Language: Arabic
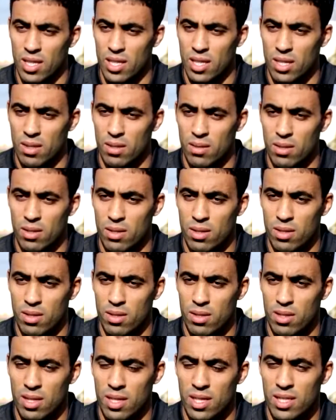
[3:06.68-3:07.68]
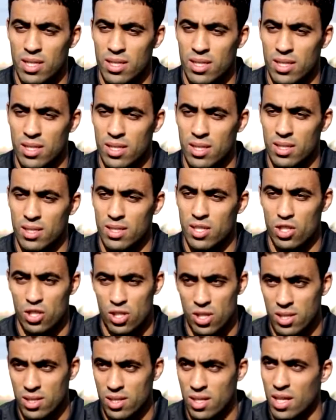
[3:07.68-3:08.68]
آه يعني آه،
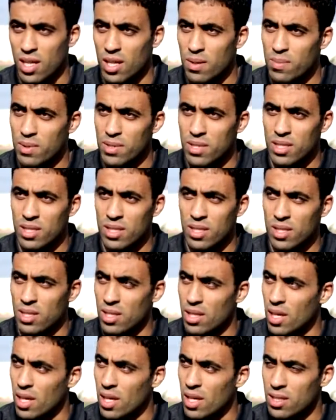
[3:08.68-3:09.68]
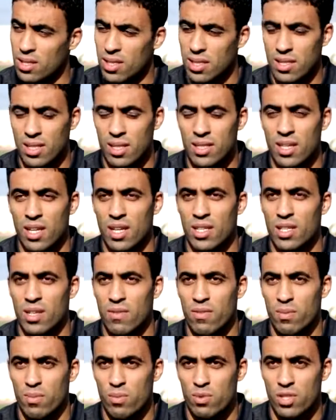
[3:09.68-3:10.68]
سجلت تقريبا آه، تسعه
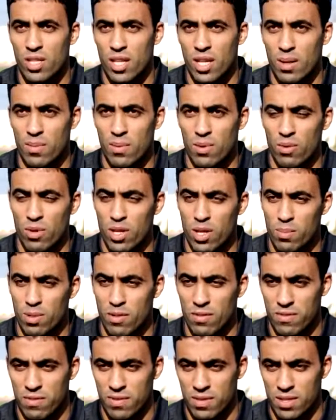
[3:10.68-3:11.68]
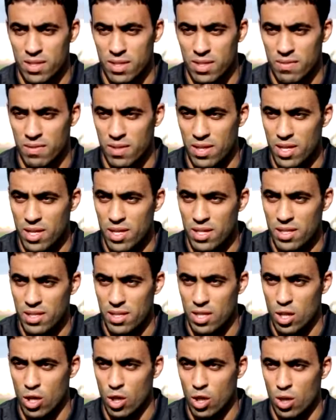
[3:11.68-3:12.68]
اهداف للمنتخب الاولمبي في التصفيات
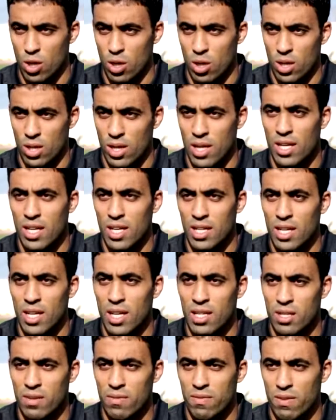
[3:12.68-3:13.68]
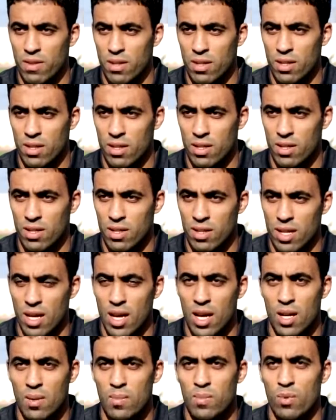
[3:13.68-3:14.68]
لكن الهدف
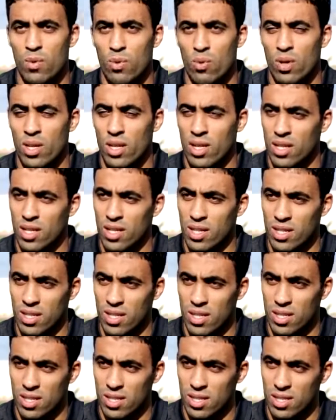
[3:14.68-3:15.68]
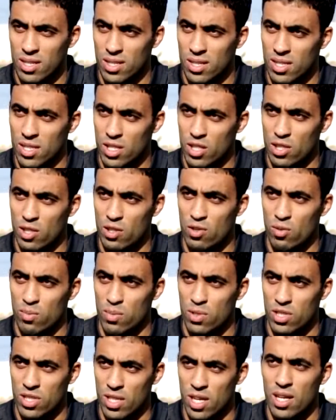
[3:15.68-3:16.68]
الاهم هو اللي سجلته
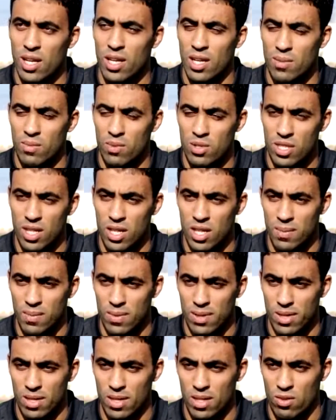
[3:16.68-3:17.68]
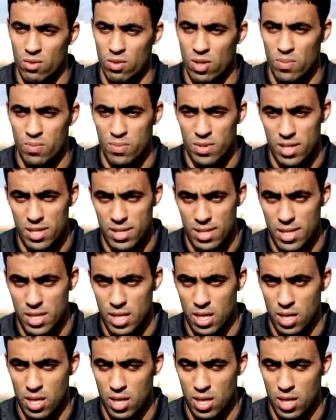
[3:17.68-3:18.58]
باش تاهل المنتخب الاولمبياد